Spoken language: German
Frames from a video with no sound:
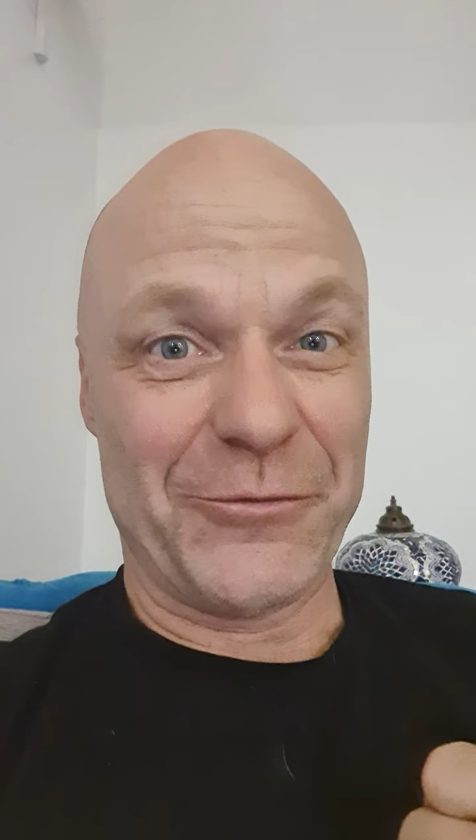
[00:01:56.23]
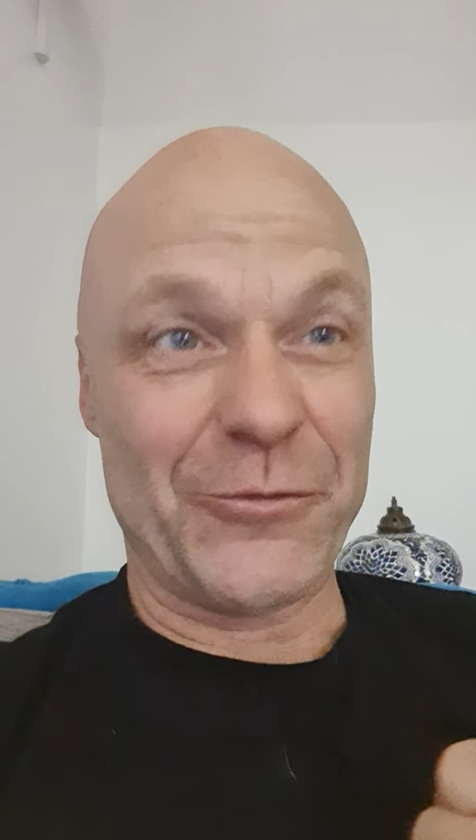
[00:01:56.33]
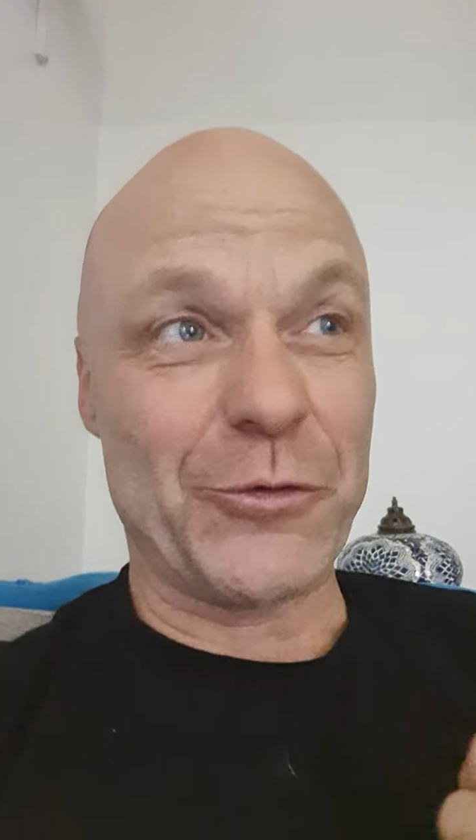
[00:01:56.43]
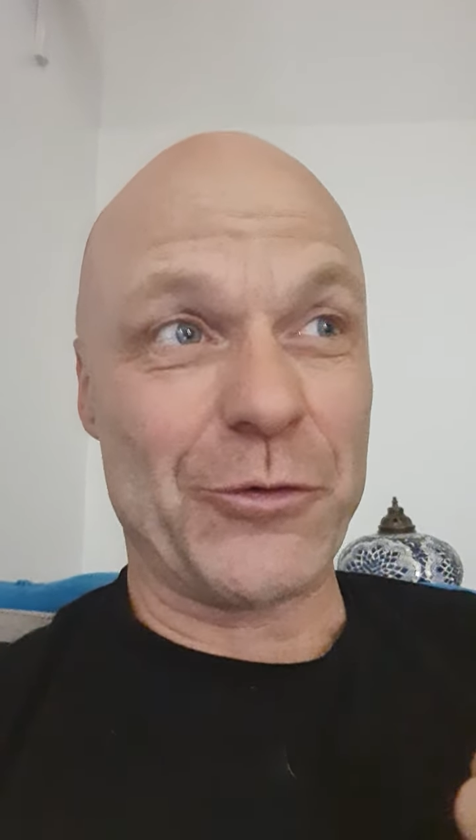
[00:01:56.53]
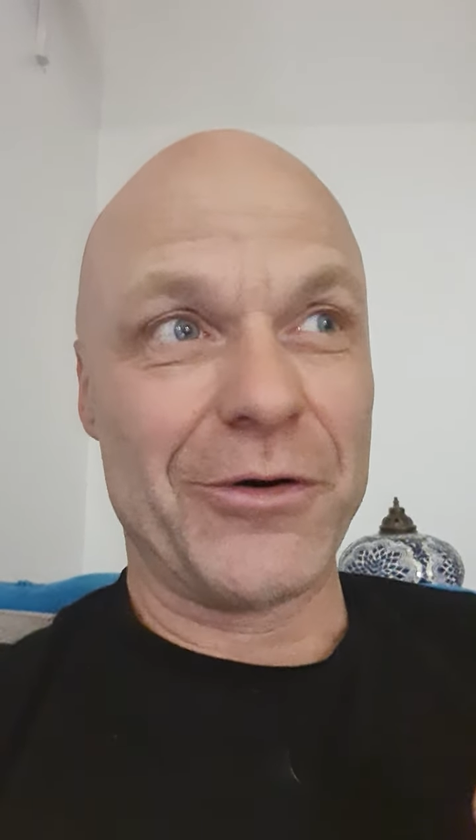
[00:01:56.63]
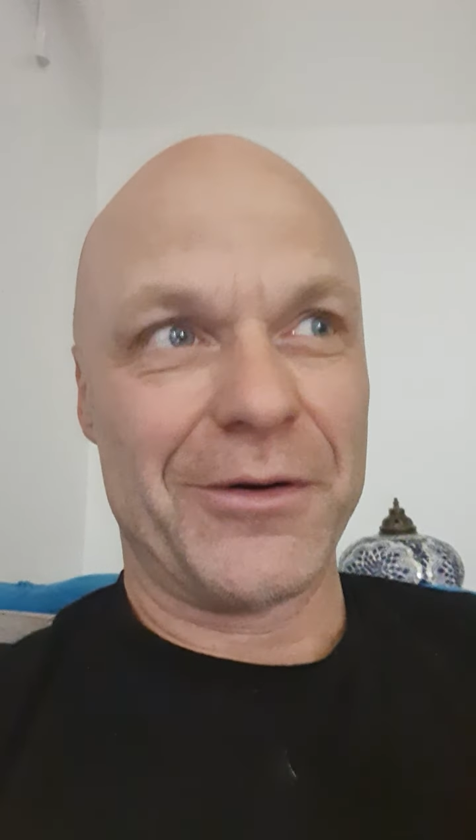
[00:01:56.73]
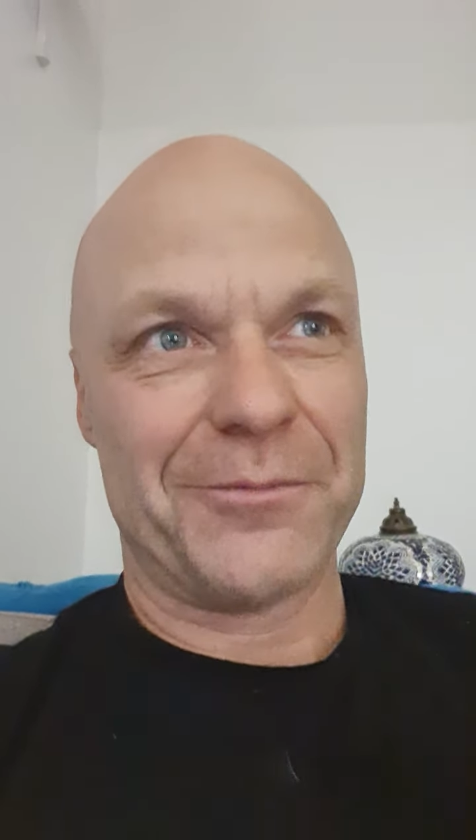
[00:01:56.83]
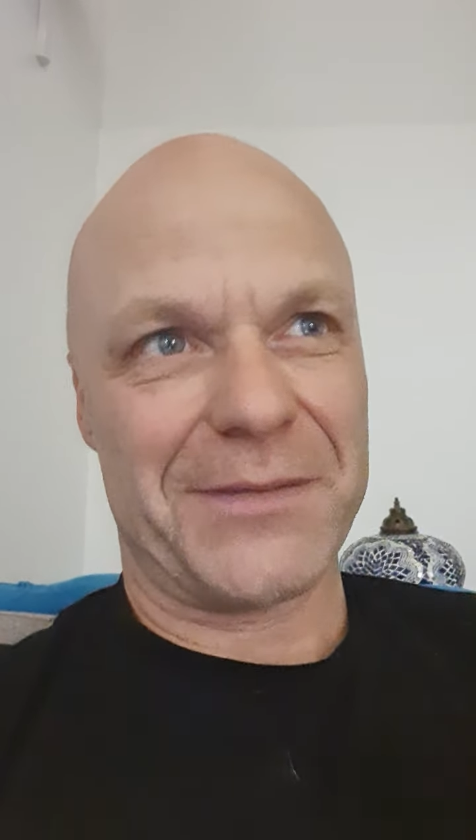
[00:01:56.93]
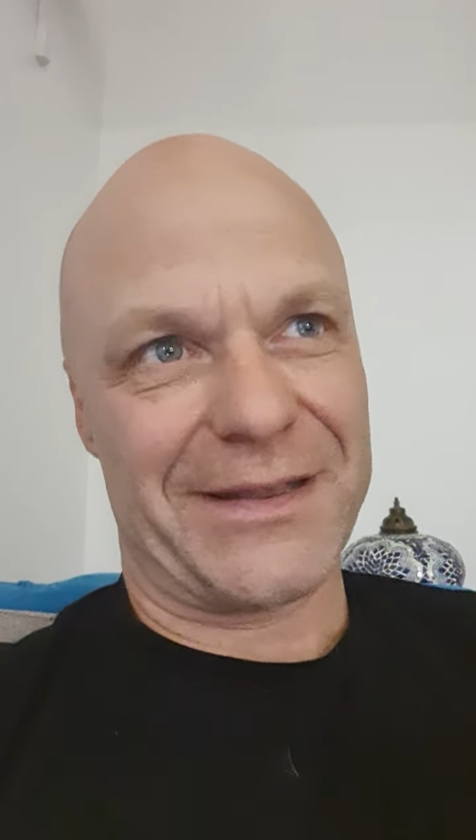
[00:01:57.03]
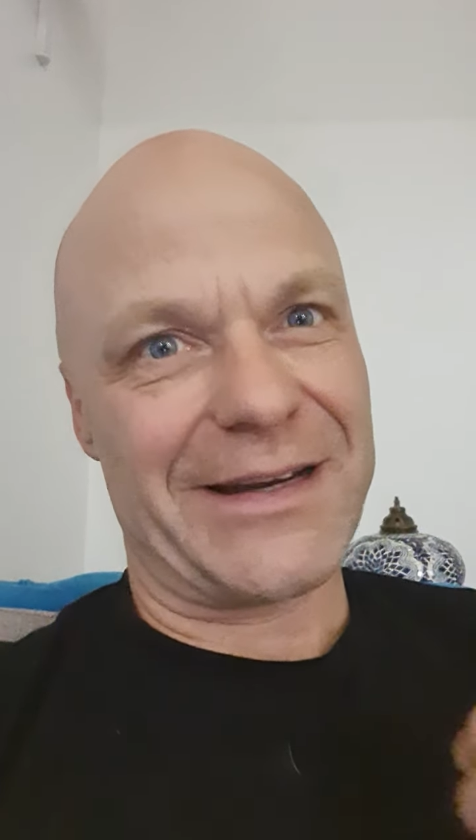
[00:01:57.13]
wo
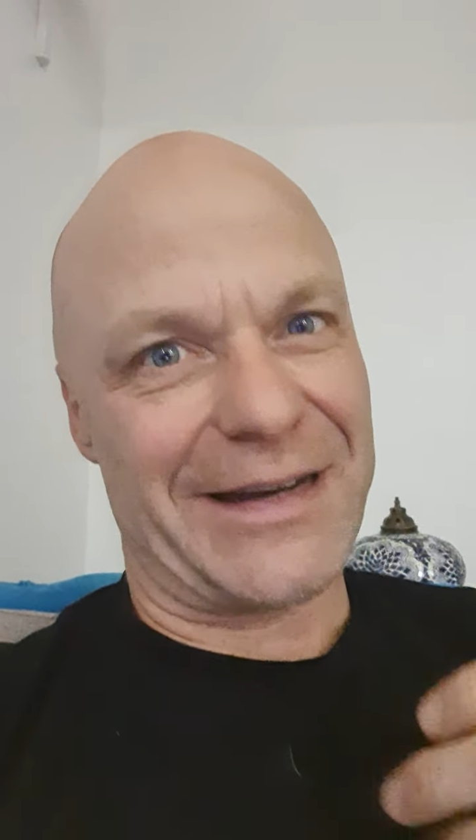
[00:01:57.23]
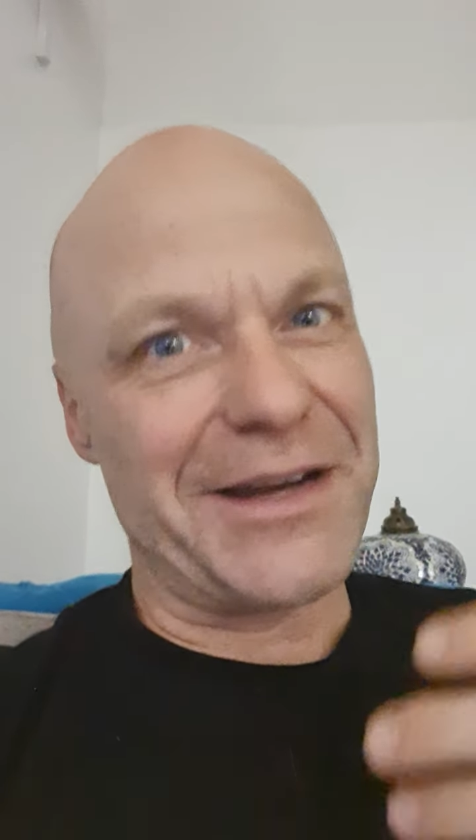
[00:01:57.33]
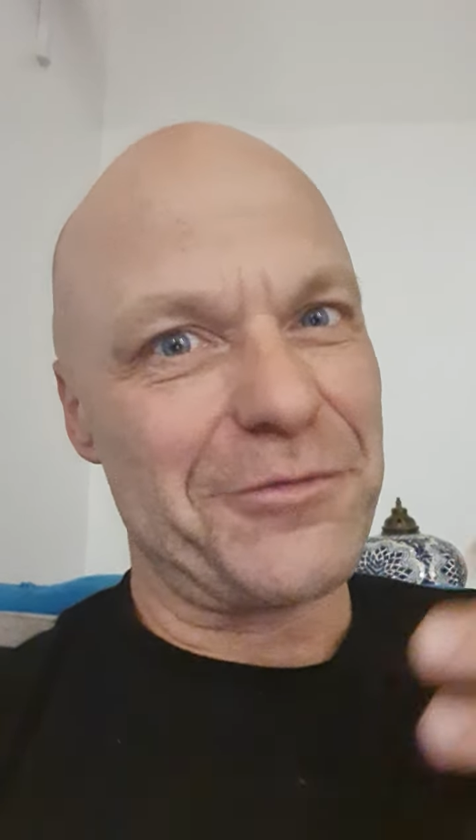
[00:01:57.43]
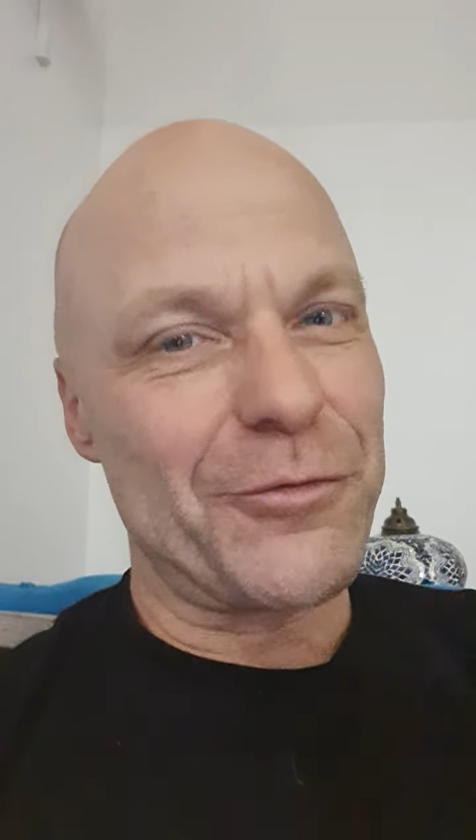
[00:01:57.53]
man dann eine